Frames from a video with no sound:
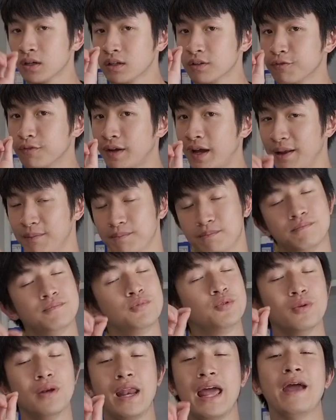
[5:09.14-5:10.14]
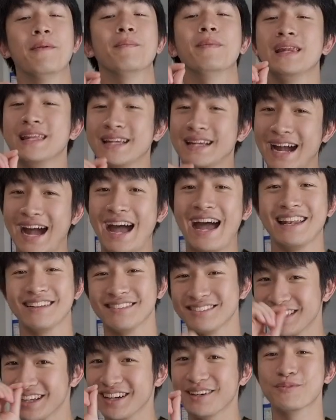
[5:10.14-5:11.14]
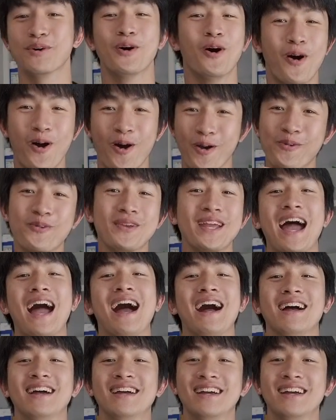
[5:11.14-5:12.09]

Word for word: คือฝ่ายดูแลบริการเติมของทุกอย่าง